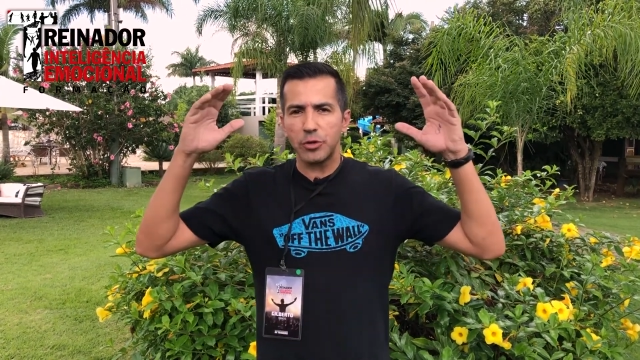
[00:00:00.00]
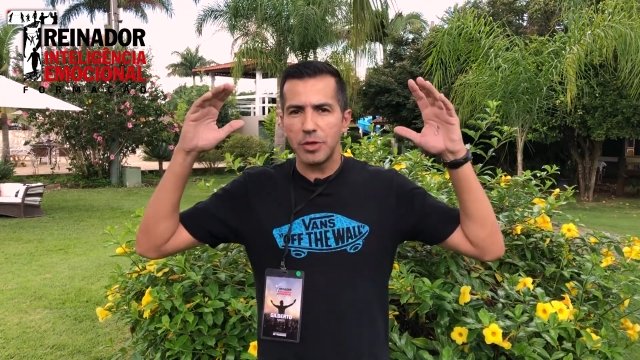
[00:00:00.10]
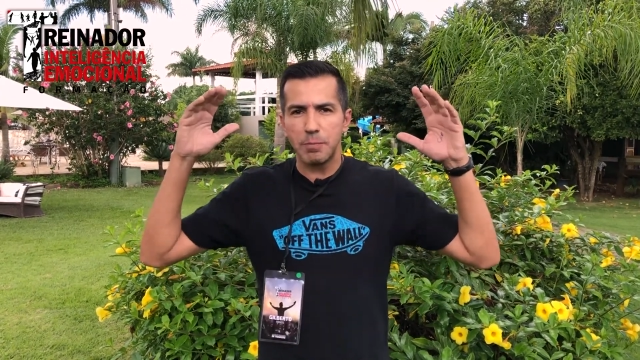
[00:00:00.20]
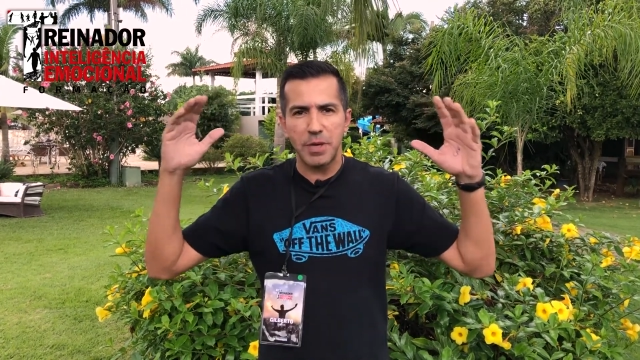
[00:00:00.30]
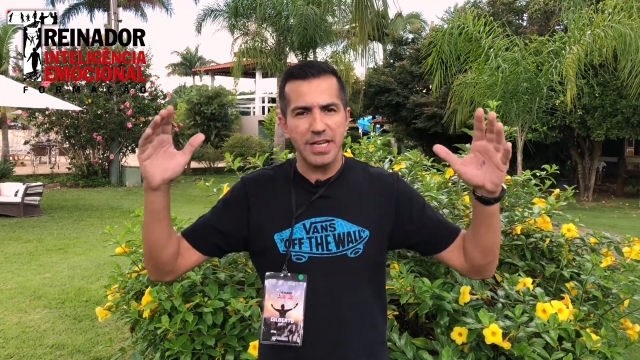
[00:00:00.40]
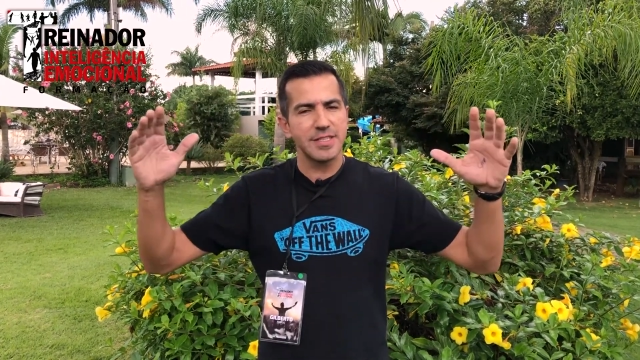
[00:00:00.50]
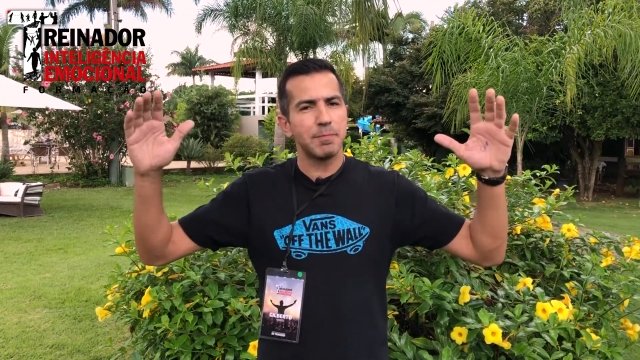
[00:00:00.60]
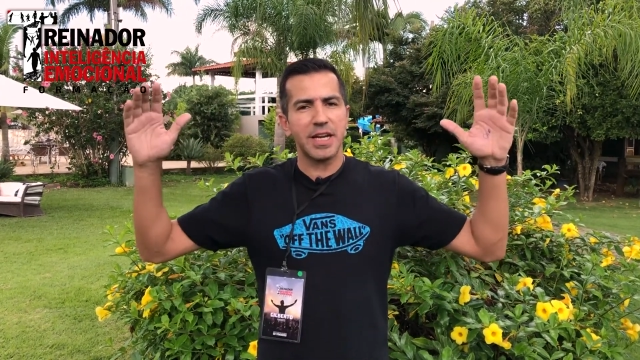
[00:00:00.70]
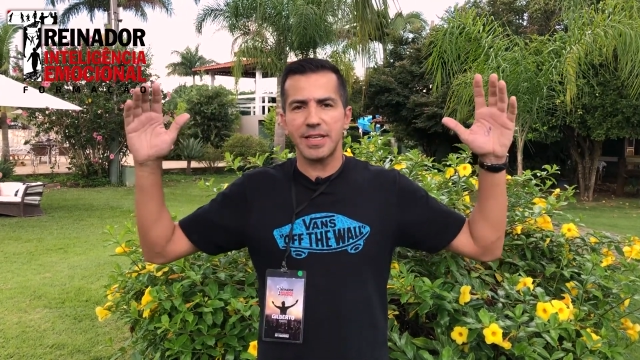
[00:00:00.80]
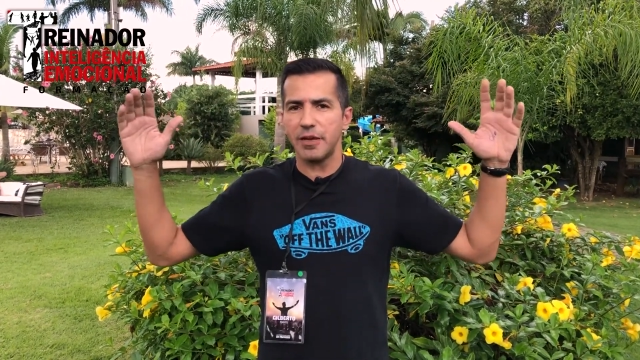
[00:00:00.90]
tua empresa e
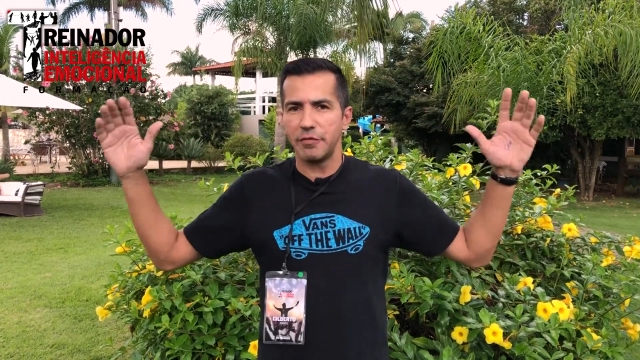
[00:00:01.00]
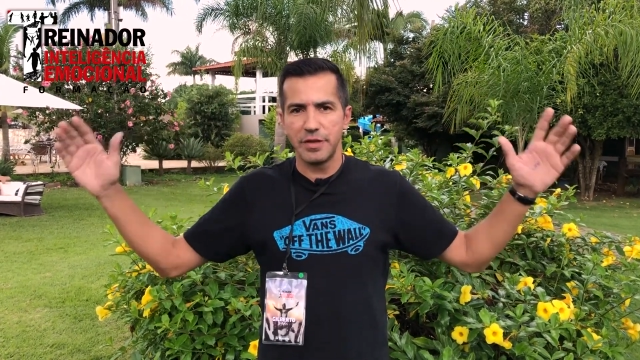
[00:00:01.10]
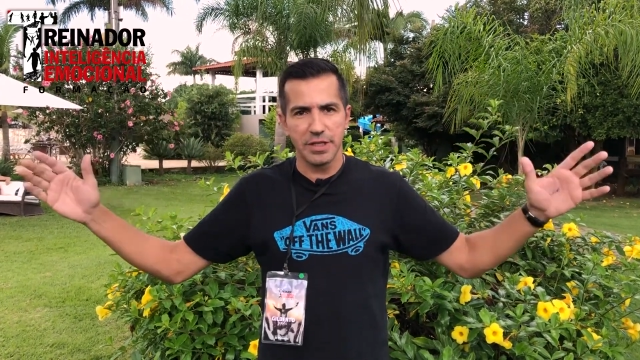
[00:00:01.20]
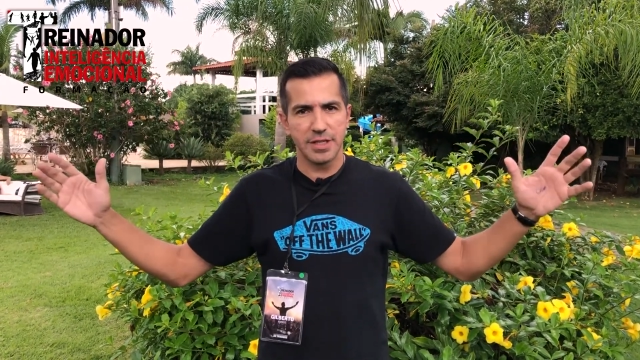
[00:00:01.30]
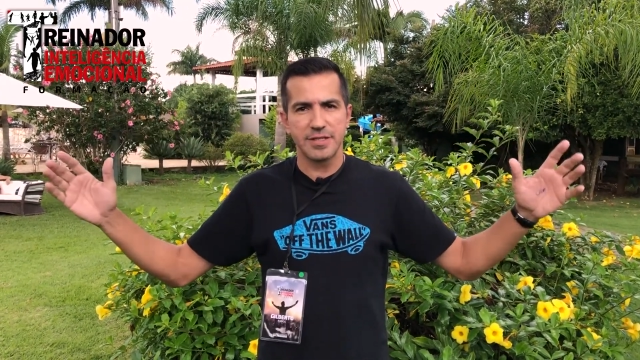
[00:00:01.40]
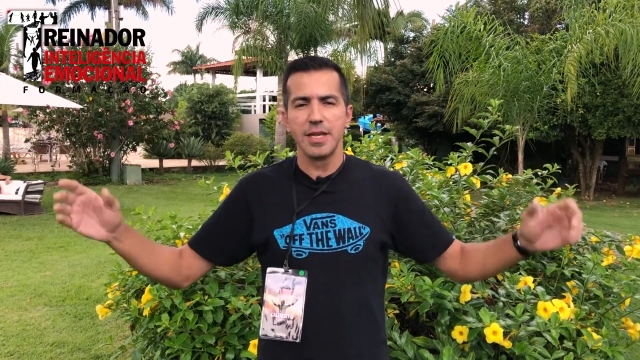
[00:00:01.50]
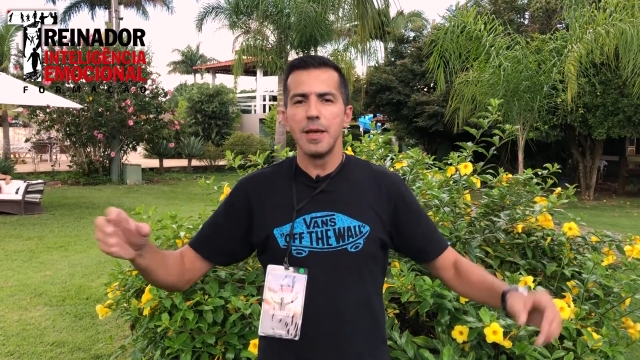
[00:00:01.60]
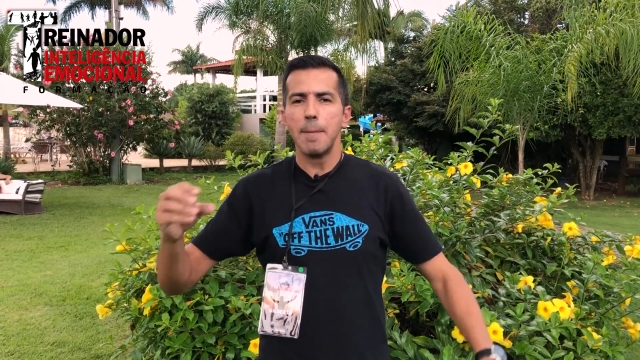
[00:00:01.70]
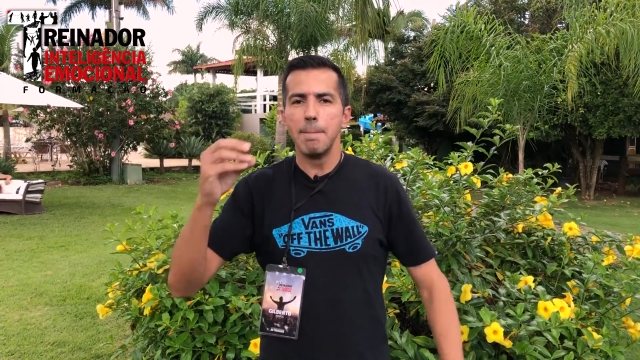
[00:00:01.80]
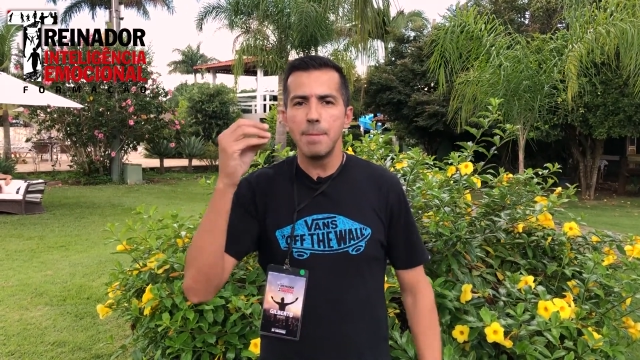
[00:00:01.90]
impactar vidas,
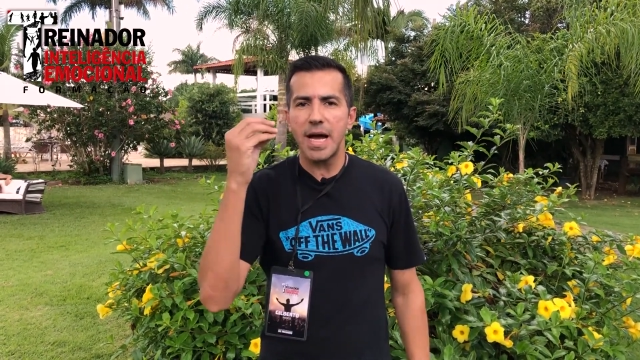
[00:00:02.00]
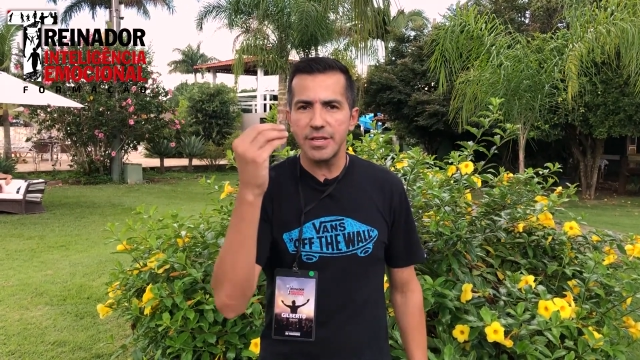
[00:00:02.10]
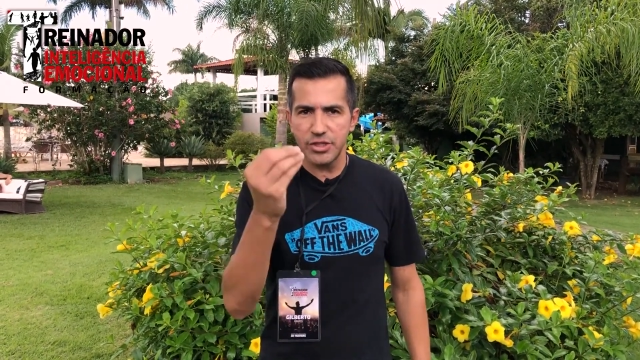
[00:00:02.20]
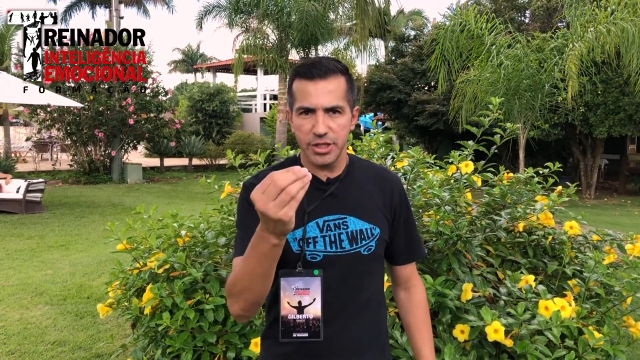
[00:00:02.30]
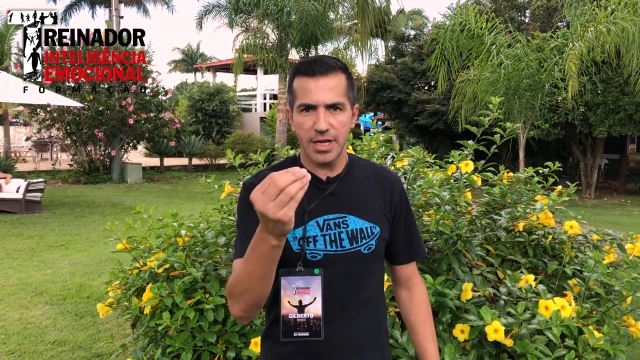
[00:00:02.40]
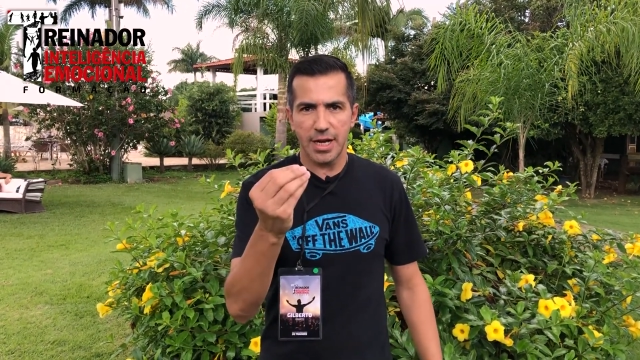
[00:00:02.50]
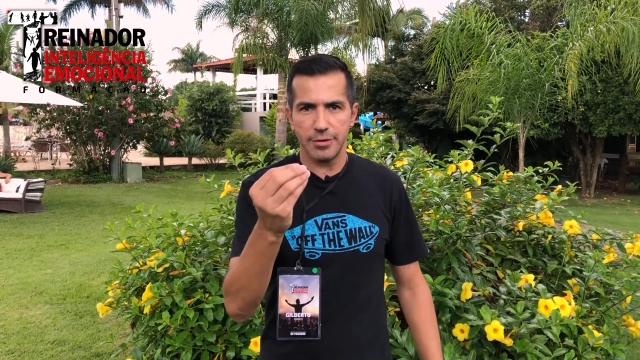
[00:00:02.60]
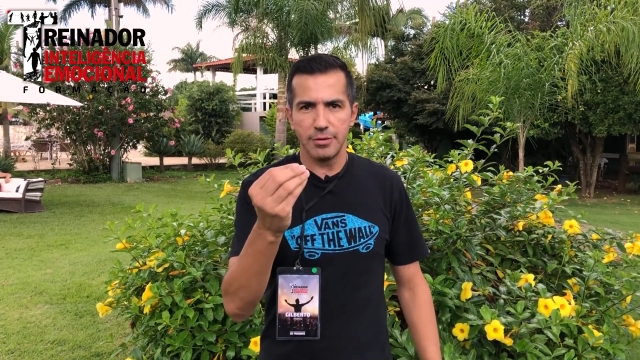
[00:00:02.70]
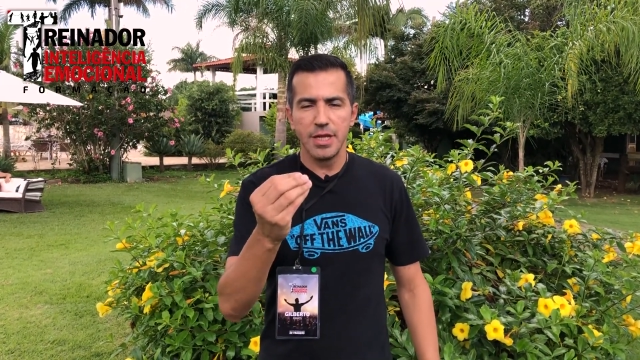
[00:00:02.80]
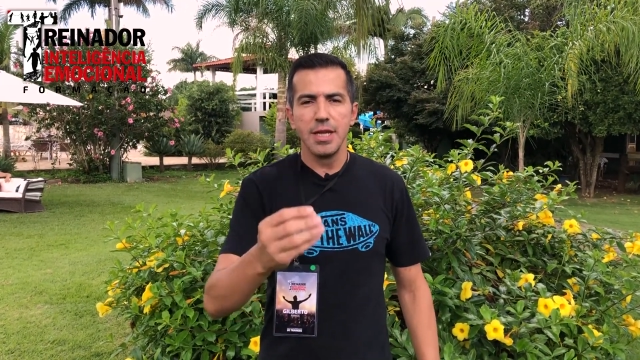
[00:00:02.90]
mastigado.